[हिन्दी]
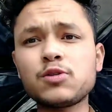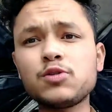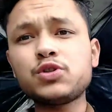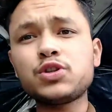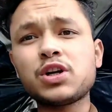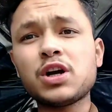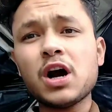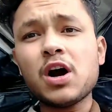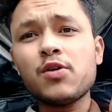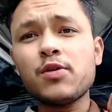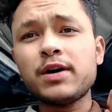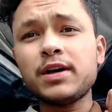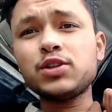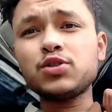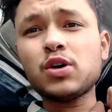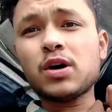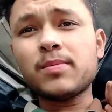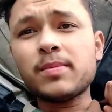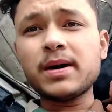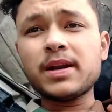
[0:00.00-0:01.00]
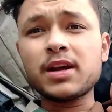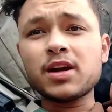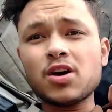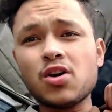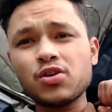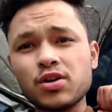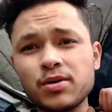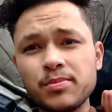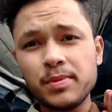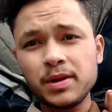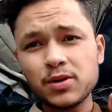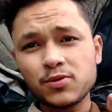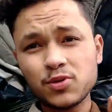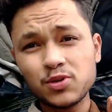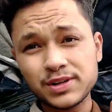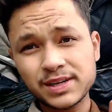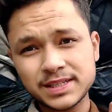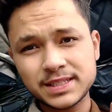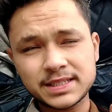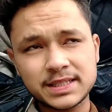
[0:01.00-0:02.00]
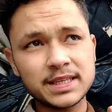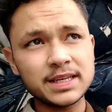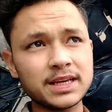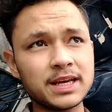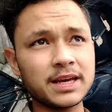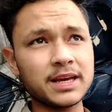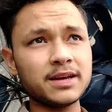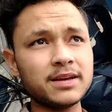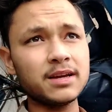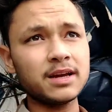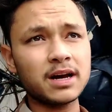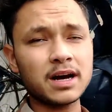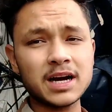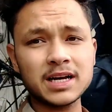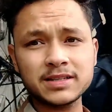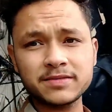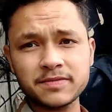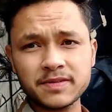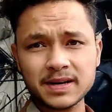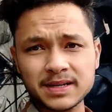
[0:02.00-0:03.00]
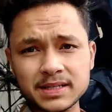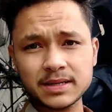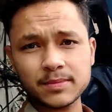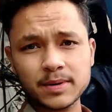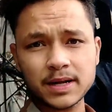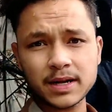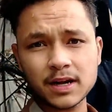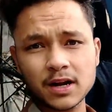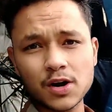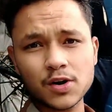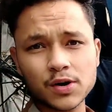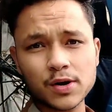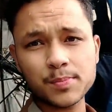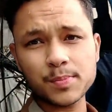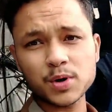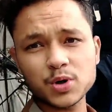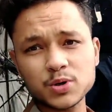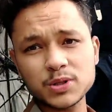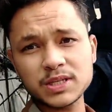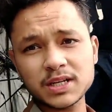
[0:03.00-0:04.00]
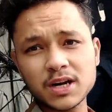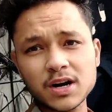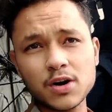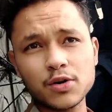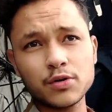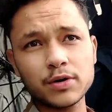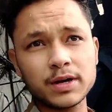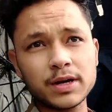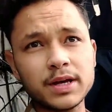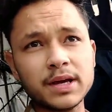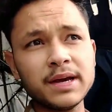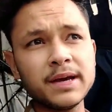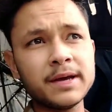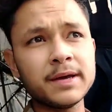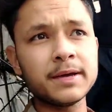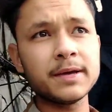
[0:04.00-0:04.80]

ये कुछ गांव है जो हमारे गांव के बिल्कुल नज़दीक है आसपास हमारे गांव के पड़ोसी गांव है ये